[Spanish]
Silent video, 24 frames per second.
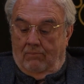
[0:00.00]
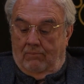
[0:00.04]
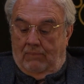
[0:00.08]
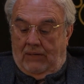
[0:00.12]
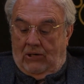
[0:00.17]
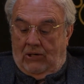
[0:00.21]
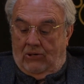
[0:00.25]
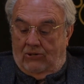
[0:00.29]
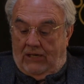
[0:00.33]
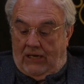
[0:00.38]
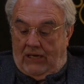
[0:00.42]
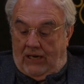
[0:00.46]

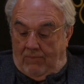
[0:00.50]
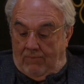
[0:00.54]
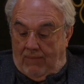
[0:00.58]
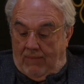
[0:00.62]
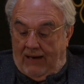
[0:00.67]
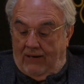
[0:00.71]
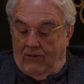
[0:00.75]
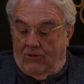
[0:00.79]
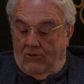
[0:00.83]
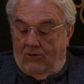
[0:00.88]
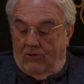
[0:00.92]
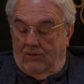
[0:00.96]
Pero sin
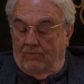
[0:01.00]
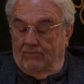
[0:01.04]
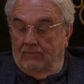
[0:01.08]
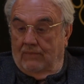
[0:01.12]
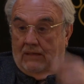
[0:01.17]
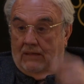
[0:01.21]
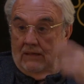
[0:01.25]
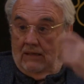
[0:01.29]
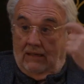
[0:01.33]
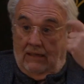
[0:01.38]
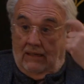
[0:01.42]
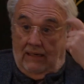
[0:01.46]
embargo,
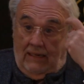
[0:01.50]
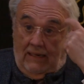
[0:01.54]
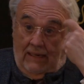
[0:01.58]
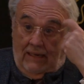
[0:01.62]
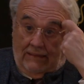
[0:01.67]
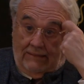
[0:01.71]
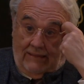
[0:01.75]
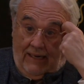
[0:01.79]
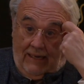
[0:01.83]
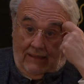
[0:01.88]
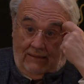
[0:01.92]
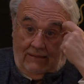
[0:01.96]
el
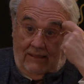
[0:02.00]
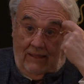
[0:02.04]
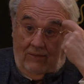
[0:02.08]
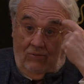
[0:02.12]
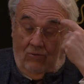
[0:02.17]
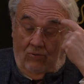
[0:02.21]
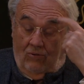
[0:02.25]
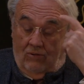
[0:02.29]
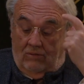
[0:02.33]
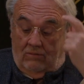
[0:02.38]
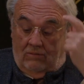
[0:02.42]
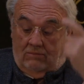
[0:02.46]

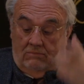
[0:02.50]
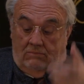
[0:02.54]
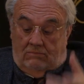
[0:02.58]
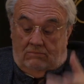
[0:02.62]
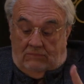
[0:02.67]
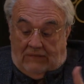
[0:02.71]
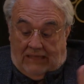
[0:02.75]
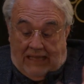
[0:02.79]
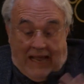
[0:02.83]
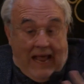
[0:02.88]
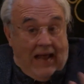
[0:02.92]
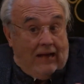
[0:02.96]
atractivo
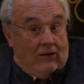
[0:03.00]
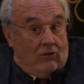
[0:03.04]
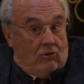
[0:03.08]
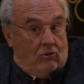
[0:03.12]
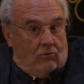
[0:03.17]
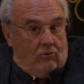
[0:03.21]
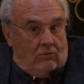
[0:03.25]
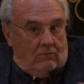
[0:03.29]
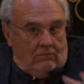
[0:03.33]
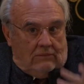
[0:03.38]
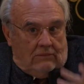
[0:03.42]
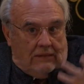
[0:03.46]
de
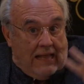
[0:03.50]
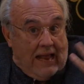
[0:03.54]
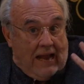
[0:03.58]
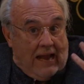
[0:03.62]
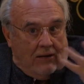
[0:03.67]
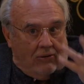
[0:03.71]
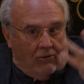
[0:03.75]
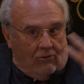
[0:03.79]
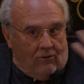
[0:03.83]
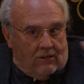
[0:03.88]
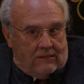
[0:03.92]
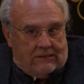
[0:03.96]
algo, de
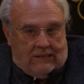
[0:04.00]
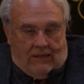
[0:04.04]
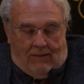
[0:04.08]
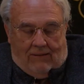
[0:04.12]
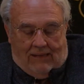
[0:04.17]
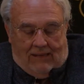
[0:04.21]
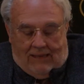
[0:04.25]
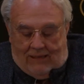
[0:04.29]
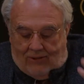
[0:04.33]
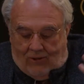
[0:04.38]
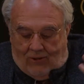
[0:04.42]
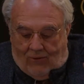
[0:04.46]
algo que
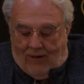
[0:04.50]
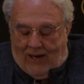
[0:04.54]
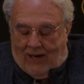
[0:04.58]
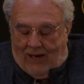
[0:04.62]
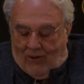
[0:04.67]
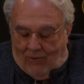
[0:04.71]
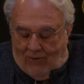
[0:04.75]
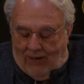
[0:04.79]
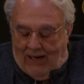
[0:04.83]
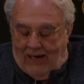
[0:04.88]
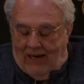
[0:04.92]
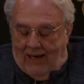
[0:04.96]
estaba dentro de la
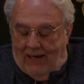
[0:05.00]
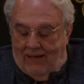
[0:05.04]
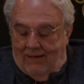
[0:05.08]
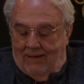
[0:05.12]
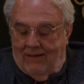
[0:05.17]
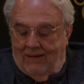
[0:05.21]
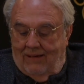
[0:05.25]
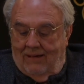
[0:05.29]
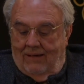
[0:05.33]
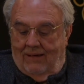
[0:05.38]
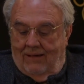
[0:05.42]
novela,